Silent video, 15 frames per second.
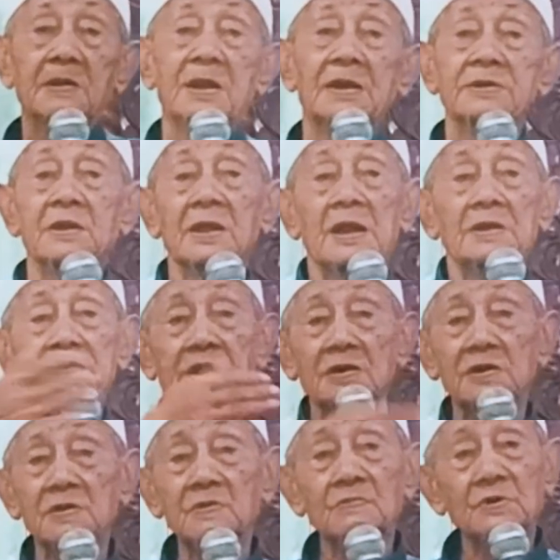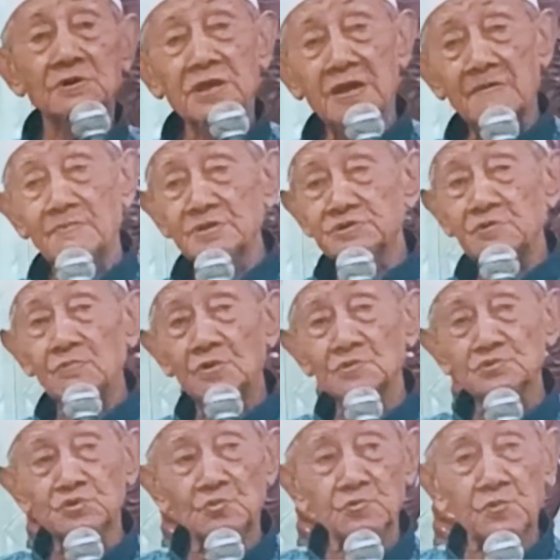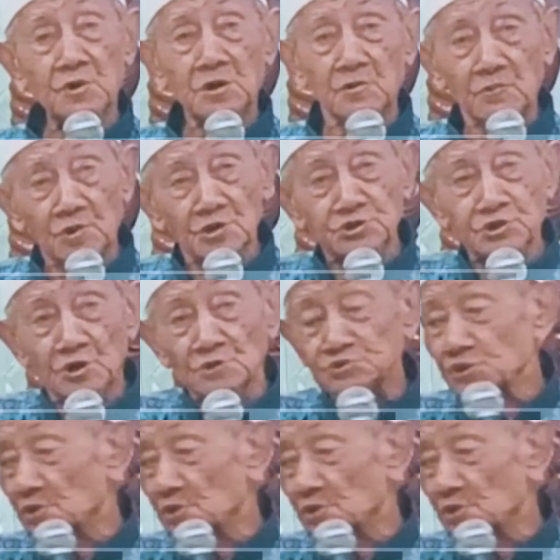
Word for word: Kadang-kadang niku wong nyelameti wong tuwa niku nek sing